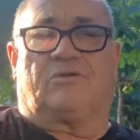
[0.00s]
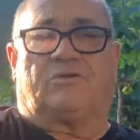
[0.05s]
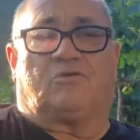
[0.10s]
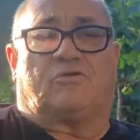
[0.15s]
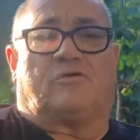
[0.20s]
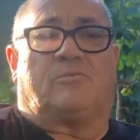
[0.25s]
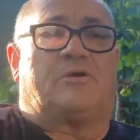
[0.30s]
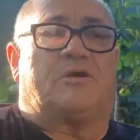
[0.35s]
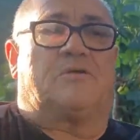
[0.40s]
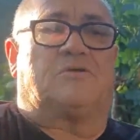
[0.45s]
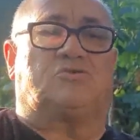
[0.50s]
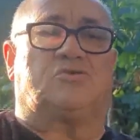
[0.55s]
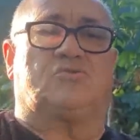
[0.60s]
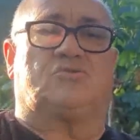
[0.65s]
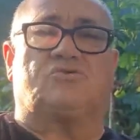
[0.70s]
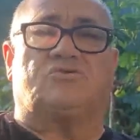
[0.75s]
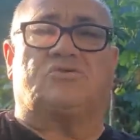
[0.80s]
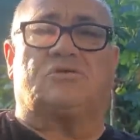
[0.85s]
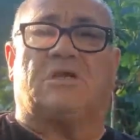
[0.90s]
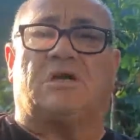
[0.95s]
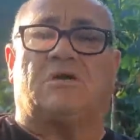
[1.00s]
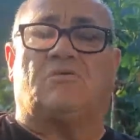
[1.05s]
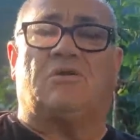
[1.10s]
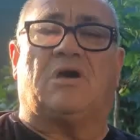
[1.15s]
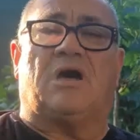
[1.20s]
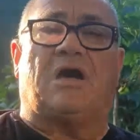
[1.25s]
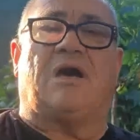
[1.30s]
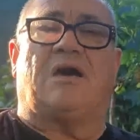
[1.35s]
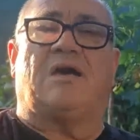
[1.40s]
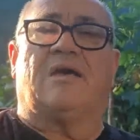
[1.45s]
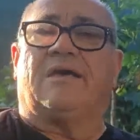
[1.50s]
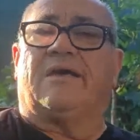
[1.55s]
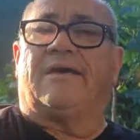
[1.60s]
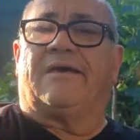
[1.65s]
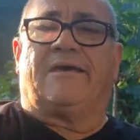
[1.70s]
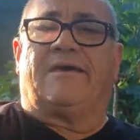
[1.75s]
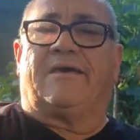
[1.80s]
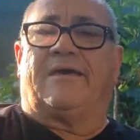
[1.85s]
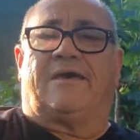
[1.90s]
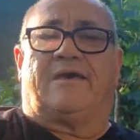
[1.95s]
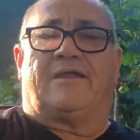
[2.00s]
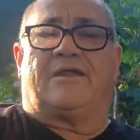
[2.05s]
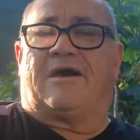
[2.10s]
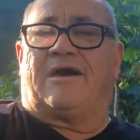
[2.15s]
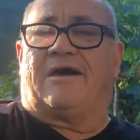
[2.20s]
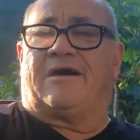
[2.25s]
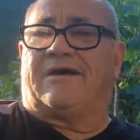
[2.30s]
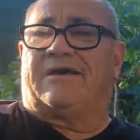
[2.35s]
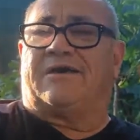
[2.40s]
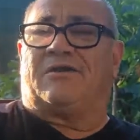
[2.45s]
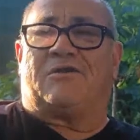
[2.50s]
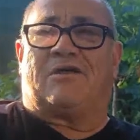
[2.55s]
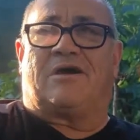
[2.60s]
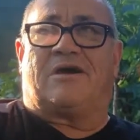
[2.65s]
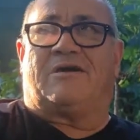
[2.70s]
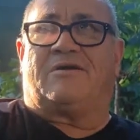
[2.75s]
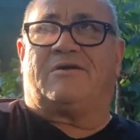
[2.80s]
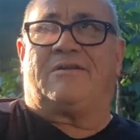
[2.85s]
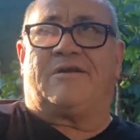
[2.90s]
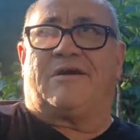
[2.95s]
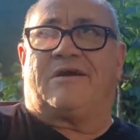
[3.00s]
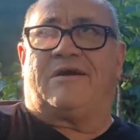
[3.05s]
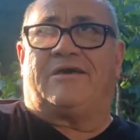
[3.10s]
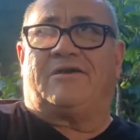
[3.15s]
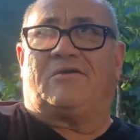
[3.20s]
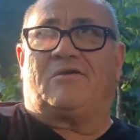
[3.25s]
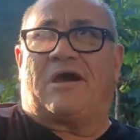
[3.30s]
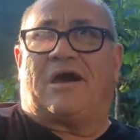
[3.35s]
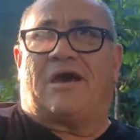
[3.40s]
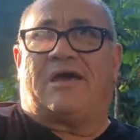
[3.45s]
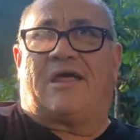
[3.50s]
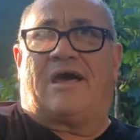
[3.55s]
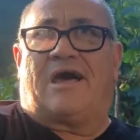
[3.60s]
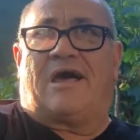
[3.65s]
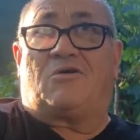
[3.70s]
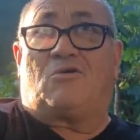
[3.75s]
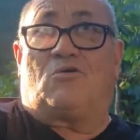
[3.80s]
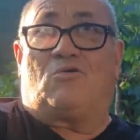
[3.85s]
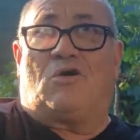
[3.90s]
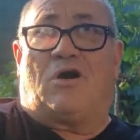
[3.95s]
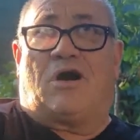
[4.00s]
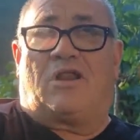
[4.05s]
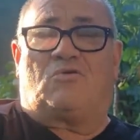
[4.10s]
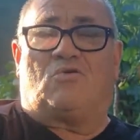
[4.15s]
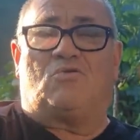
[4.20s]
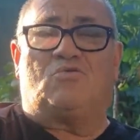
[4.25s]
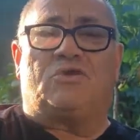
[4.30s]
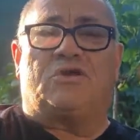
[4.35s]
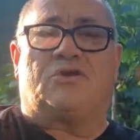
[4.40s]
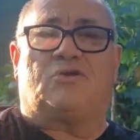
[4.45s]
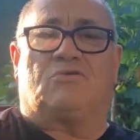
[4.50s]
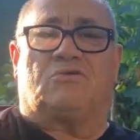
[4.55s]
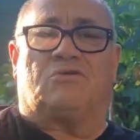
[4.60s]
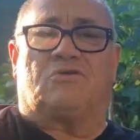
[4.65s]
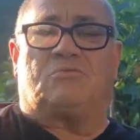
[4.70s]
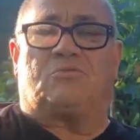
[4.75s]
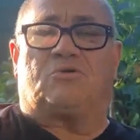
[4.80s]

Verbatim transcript: Entonces para nosotros era una, era, era, era, algo, algo único, ¿no?